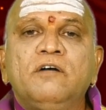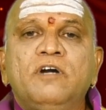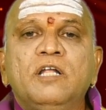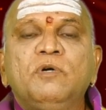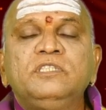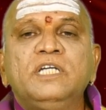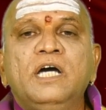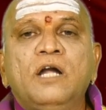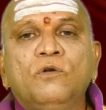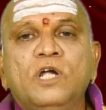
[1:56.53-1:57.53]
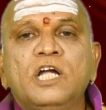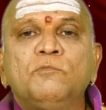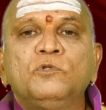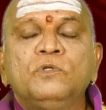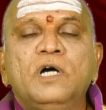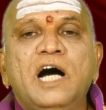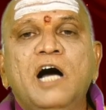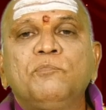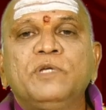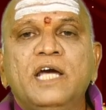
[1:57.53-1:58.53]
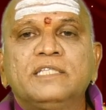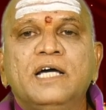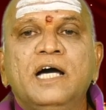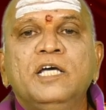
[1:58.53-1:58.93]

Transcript: వాళ్ళ మధ్య అనురాగము ఆప్యాయత